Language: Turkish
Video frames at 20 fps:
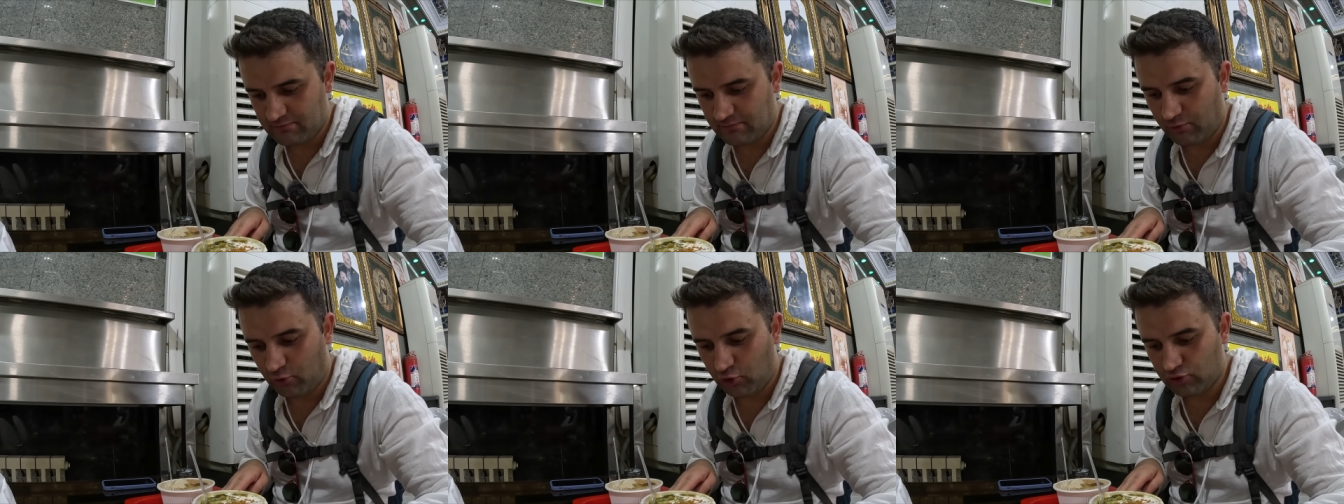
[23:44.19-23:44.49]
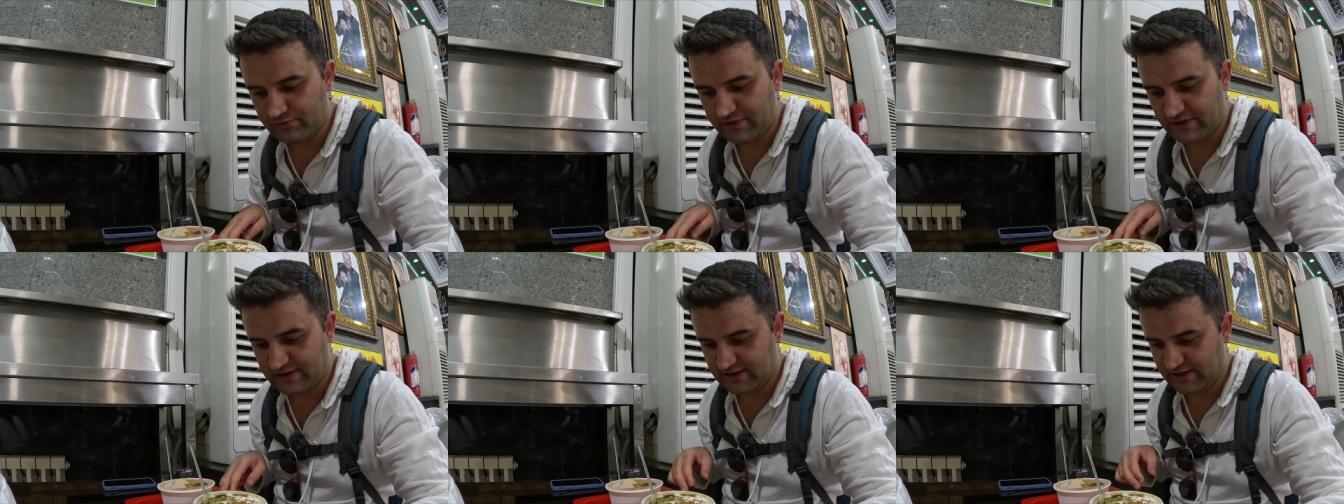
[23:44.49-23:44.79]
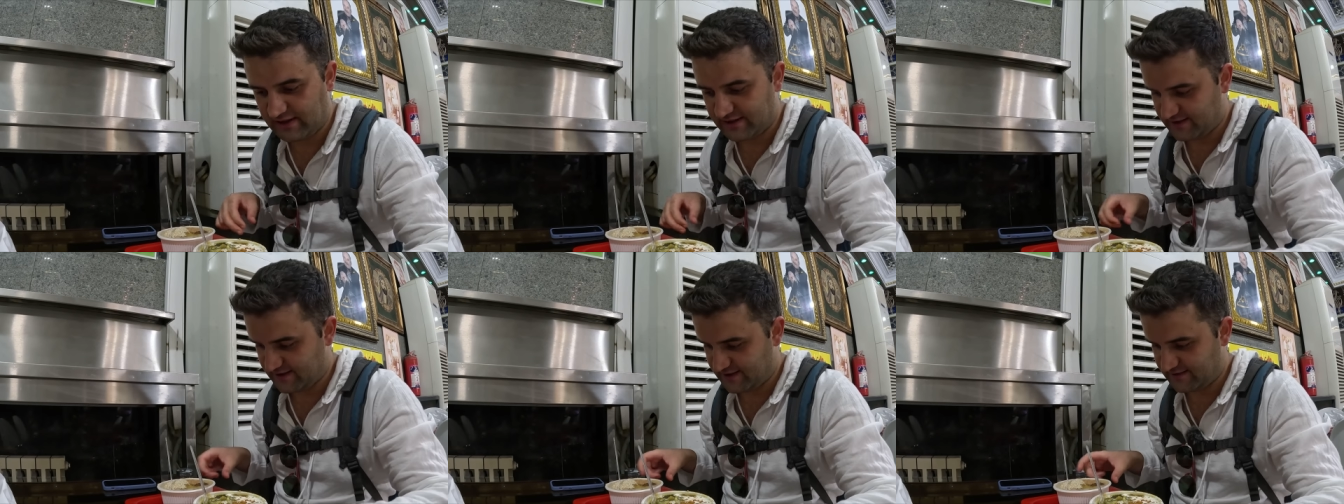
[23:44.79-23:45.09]
Bol
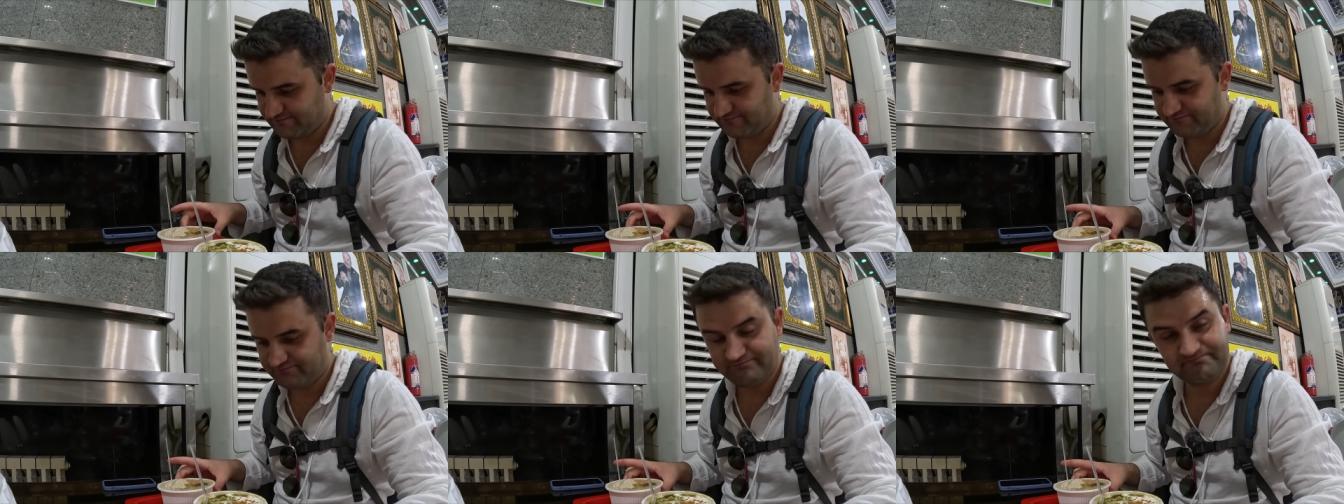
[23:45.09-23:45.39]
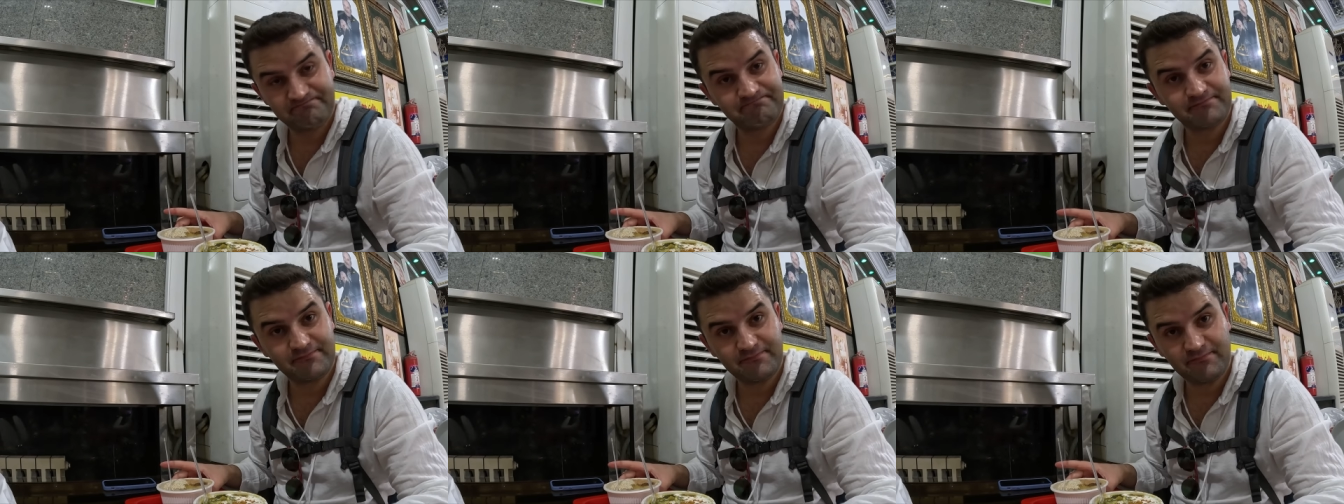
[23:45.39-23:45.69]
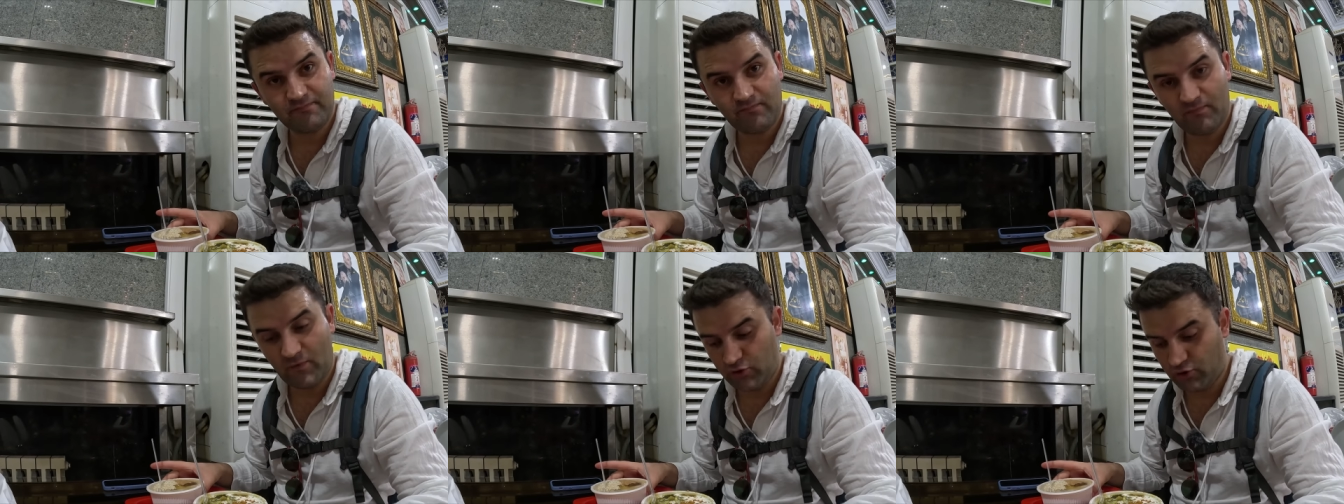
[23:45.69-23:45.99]
miktarda
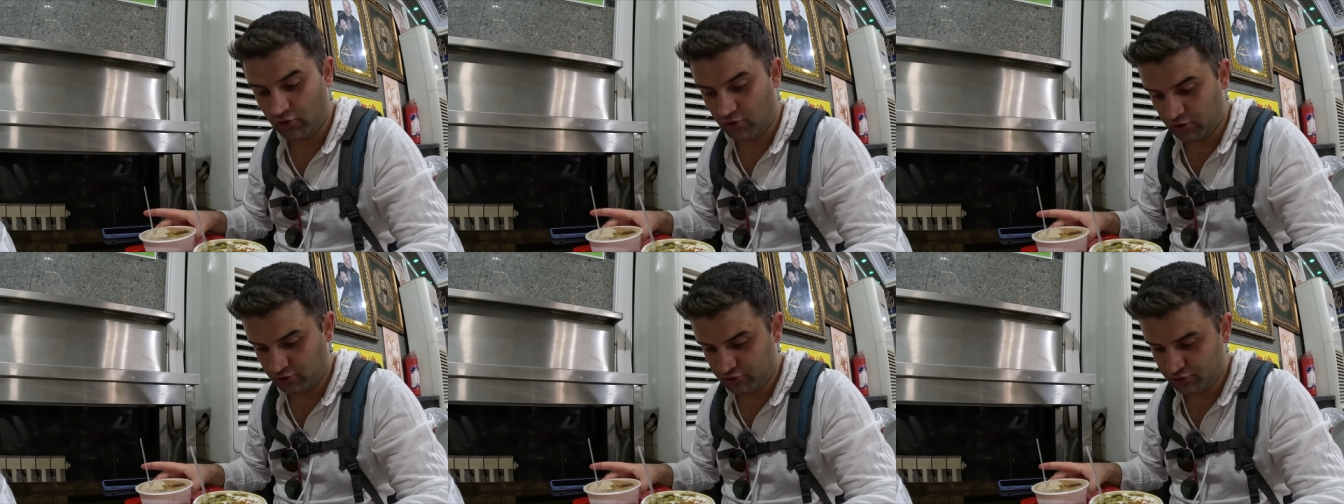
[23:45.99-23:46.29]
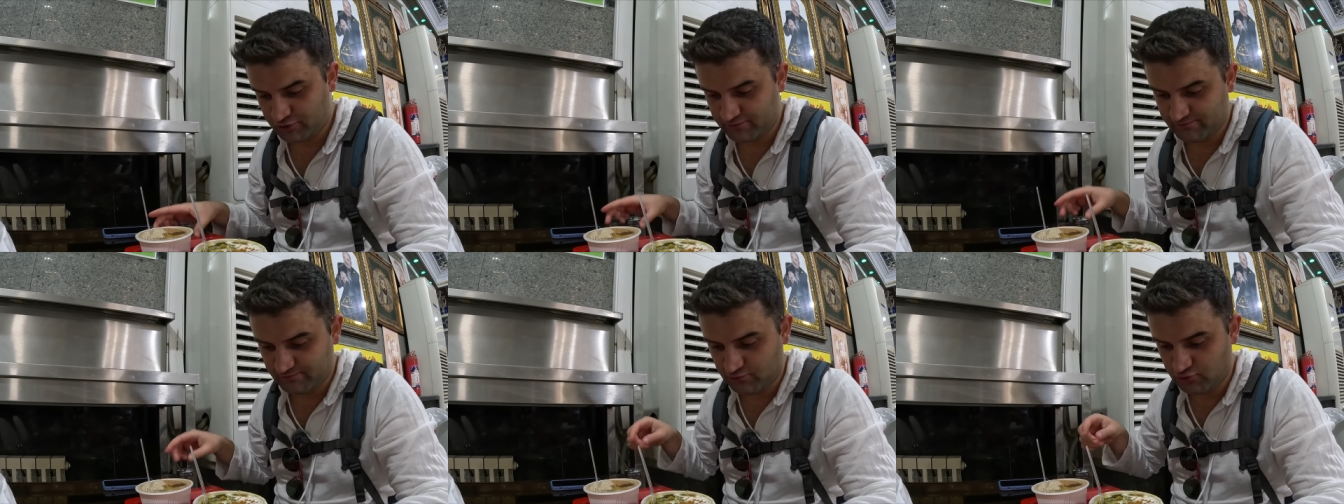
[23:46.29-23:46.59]
yoğurt,